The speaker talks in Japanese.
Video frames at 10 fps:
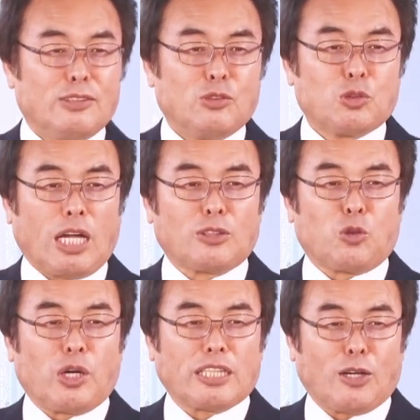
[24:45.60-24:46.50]
普段
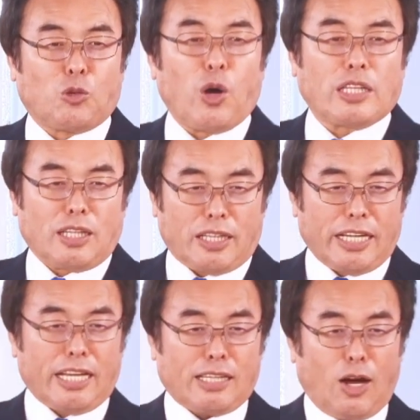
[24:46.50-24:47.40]
隣が怖いから
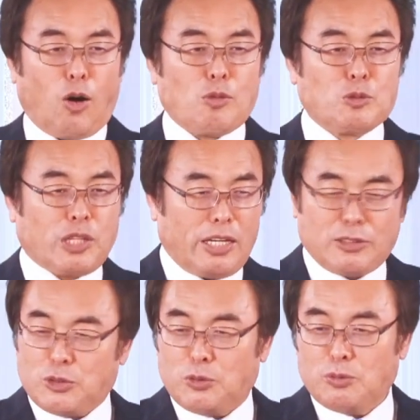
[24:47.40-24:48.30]
ね顔も向けないでしょ